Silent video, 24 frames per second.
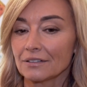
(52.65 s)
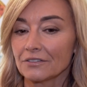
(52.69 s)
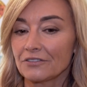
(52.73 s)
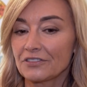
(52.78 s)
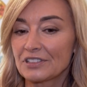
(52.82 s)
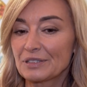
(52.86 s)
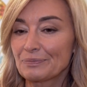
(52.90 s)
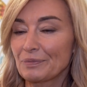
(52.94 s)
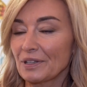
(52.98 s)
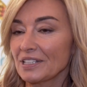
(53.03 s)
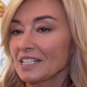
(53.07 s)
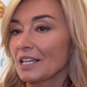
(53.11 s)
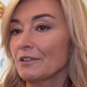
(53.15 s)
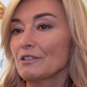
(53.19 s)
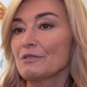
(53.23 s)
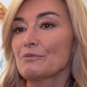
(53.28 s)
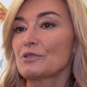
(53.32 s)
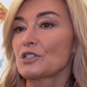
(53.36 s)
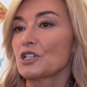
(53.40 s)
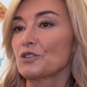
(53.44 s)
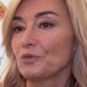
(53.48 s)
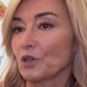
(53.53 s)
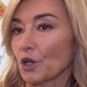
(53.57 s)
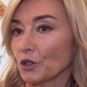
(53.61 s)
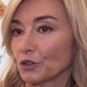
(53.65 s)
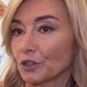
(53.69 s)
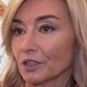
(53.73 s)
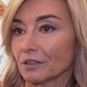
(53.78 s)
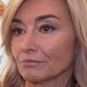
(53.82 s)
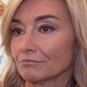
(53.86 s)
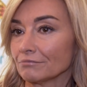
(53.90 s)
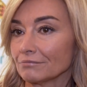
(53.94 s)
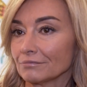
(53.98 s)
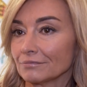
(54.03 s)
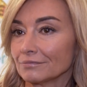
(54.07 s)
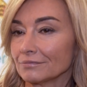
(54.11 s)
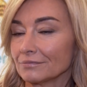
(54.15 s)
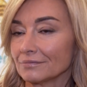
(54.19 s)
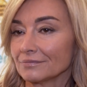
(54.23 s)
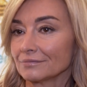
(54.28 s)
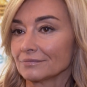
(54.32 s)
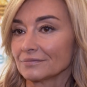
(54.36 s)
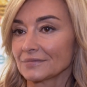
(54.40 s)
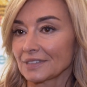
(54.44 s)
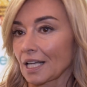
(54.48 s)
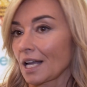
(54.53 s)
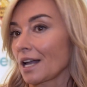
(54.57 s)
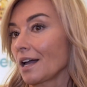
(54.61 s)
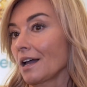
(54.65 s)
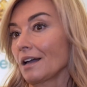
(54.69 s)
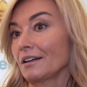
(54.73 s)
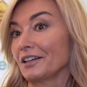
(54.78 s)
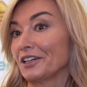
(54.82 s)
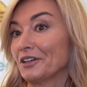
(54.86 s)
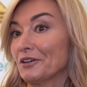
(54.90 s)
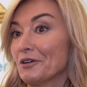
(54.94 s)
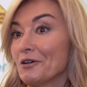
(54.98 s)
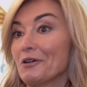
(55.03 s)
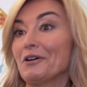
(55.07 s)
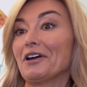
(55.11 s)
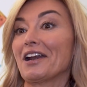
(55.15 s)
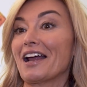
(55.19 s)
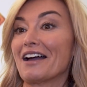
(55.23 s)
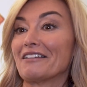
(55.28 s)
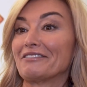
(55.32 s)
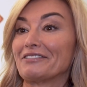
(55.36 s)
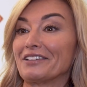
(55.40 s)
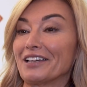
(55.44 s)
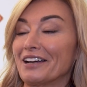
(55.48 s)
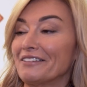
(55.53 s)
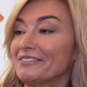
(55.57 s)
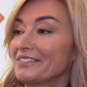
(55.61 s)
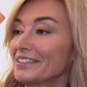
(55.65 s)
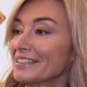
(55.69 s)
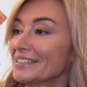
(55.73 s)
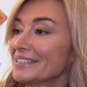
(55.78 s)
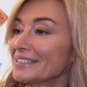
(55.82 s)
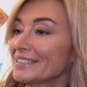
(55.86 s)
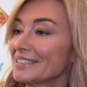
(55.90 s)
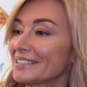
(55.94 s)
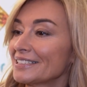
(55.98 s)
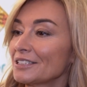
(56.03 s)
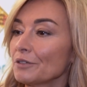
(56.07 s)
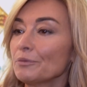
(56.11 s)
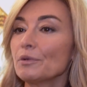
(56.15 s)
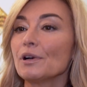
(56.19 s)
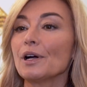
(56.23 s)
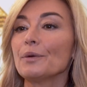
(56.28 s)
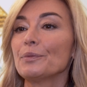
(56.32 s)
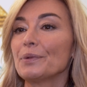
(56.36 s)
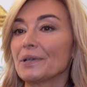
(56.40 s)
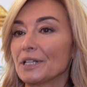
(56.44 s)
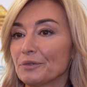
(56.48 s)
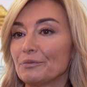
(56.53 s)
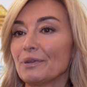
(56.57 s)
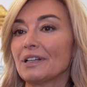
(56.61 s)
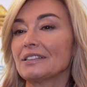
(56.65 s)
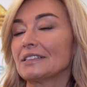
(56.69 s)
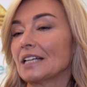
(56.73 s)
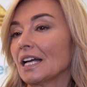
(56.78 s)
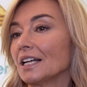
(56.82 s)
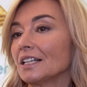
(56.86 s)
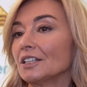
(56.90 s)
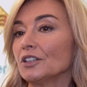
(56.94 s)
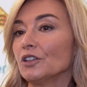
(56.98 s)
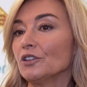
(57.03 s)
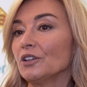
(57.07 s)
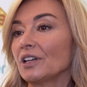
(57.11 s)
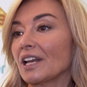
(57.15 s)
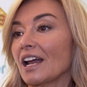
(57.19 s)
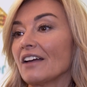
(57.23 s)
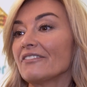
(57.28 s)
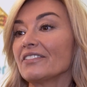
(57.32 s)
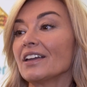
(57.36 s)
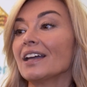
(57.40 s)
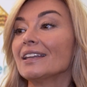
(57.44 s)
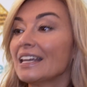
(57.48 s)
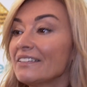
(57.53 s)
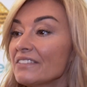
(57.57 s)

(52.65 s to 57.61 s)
wspaniałym przedmiotem taka geografia, więc to byłaby chyba tak, geografia.